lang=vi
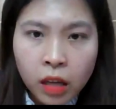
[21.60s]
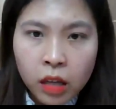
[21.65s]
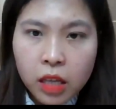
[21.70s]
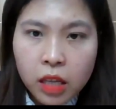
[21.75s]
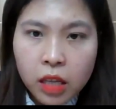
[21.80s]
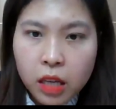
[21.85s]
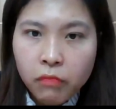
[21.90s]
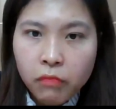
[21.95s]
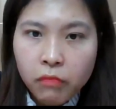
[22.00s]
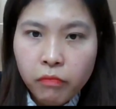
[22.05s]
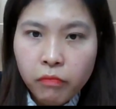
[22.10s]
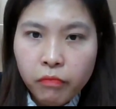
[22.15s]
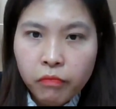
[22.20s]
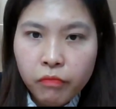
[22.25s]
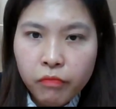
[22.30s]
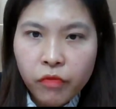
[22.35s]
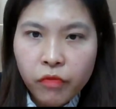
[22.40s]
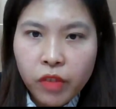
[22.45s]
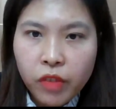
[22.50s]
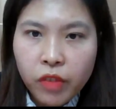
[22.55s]
thì uh,
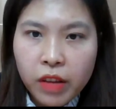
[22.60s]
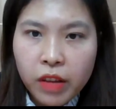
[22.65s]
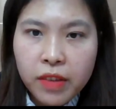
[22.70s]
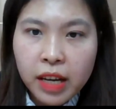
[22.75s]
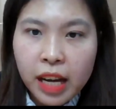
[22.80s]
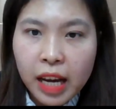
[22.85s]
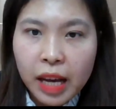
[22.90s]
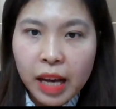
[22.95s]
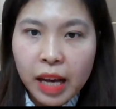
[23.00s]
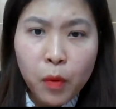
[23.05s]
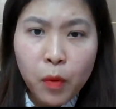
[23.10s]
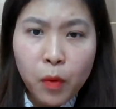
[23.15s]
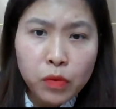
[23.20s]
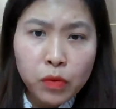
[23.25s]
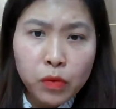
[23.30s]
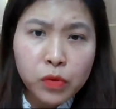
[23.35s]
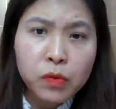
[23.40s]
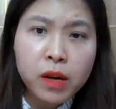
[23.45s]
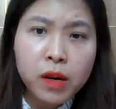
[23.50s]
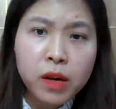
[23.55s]
về việc cái
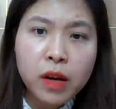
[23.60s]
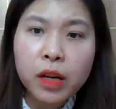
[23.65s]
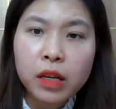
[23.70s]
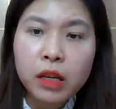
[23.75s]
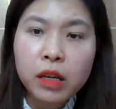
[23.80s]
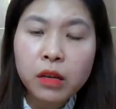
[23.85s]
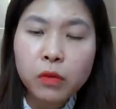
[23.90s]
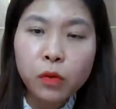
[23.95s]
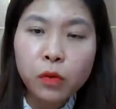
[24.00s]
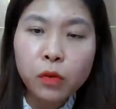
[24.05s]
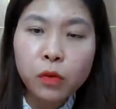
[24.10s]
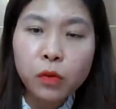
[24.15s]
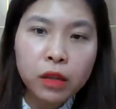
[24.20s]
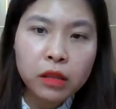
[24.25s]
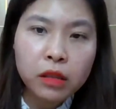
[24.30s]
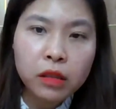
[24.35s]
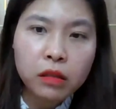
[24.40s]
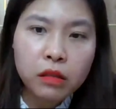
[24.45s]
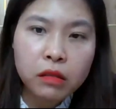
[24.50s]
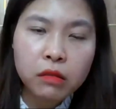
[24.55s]
bổ sung lợi khuẩn đường
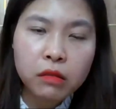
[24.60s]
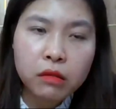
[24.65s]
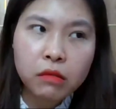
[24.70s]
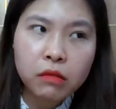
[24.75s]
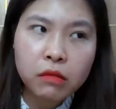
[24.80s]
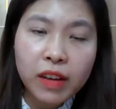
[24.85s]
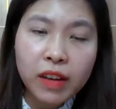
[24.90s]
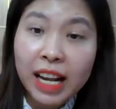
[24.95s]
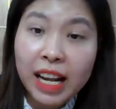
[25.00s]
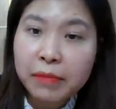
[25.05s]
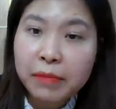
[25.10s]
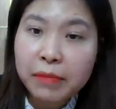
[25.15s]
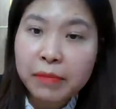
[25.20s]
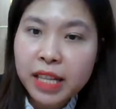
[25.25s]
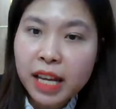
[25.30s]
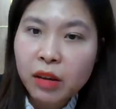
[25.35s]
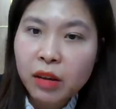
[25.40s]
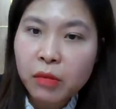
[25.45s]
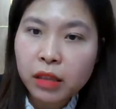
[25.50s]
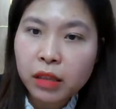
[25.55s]
uống và làm
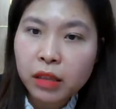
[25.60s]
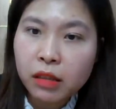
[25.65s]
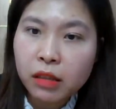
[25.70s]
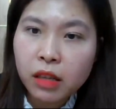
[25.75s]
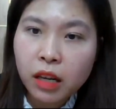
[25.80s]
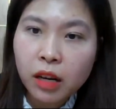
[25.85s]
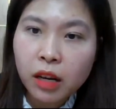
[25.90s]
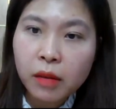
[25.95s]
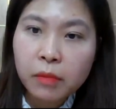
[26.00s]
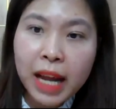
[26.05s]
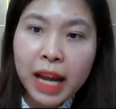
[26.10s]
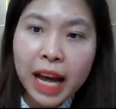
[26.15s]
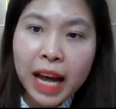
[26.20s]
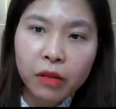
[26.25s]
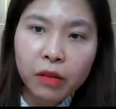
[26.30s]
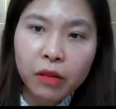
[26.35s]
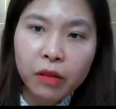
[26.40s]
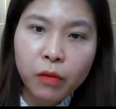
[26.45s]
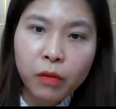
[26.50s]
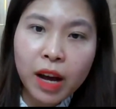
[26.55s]
sao mà tới được âm
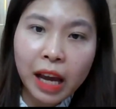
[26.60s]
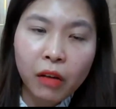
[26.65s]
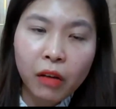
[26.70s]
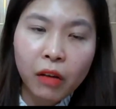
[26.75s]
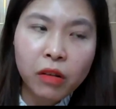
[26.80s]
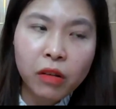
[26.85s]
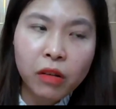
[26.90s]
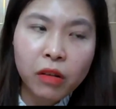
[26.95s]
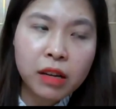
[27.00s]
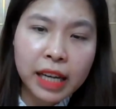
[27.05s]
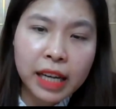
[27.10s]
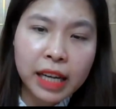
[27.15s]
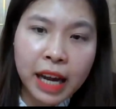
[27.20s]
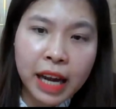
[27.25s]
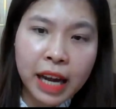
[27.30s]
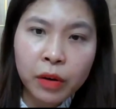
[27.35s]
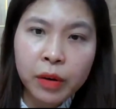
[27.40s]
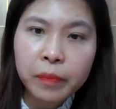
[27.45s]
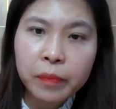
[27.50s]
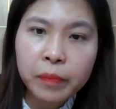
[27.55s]
đạo qua cái con đường
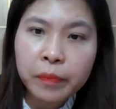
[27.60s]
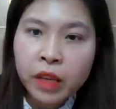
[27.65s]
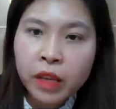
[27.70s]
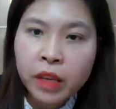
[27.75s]
nào ấy,